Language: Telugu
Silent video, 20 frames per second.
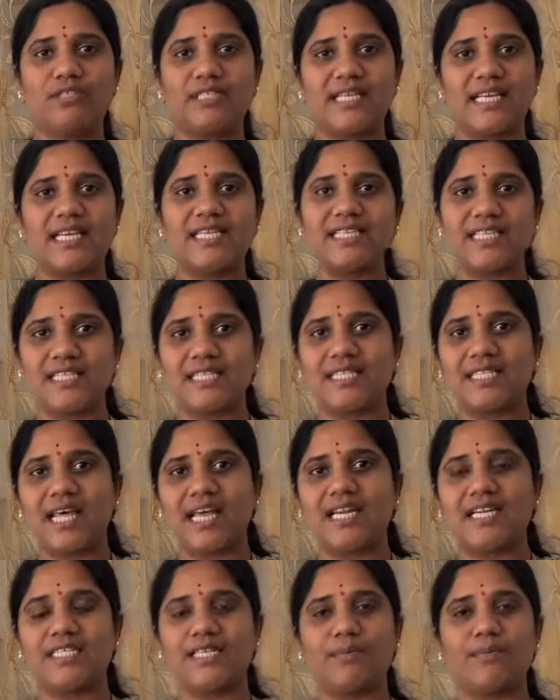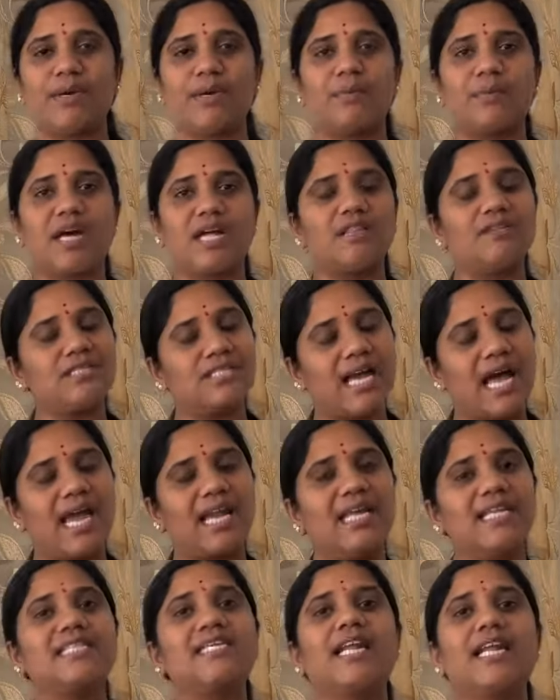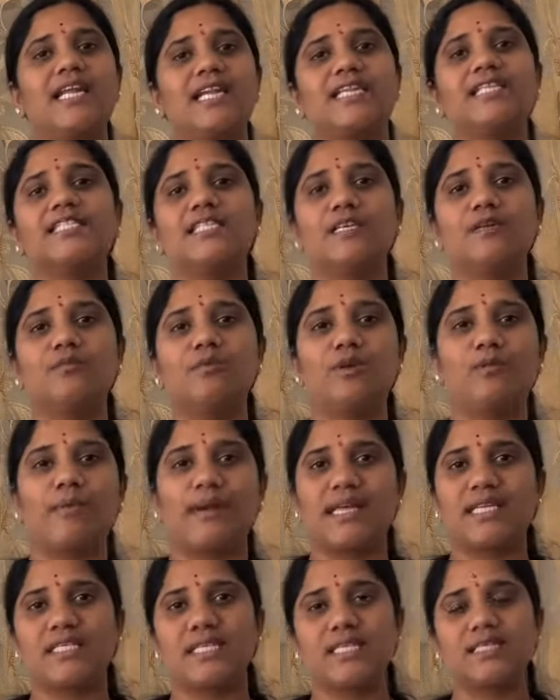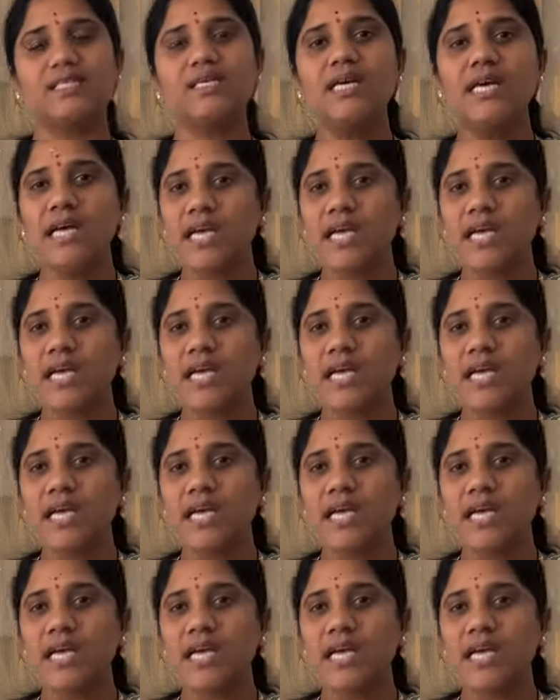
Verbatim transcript: సేల్ చేస్తున్నానని చెప్పడం కాదు చాలా చాలా రీజనబుల్ ప్రైజెస్